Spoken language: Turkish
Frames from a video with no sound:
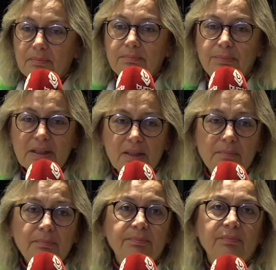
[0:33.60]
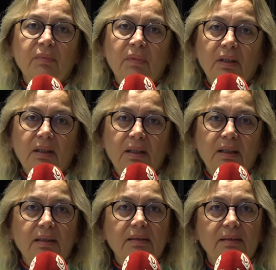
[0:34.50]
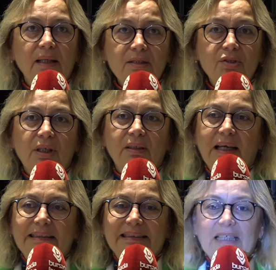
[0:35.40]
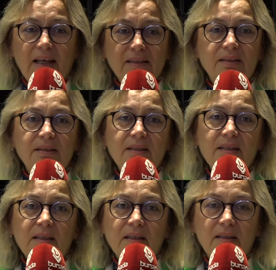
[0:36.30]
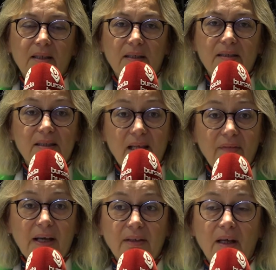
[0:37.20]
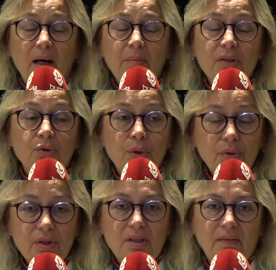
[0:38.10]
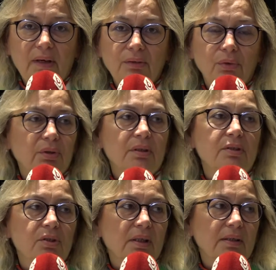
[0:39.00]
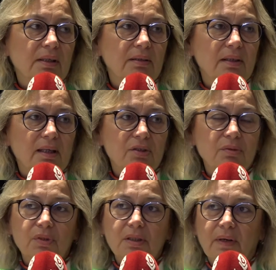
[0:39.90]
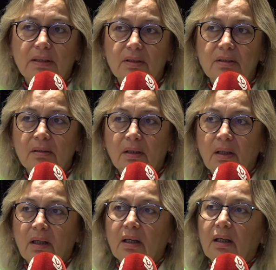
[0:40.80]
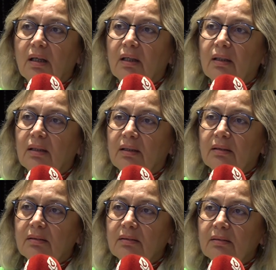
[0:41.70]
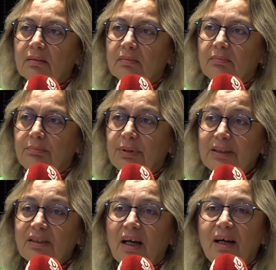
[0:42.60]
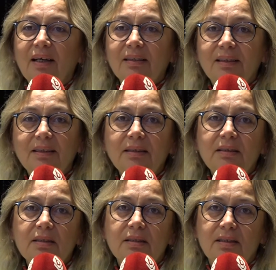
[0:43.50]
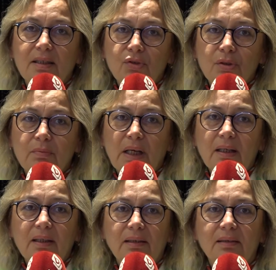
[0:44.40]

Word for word: Bizim gerçekten kentini seven ama çok seven yöneticilere ihtiyacımız var. Ee, bir dahaki seçime,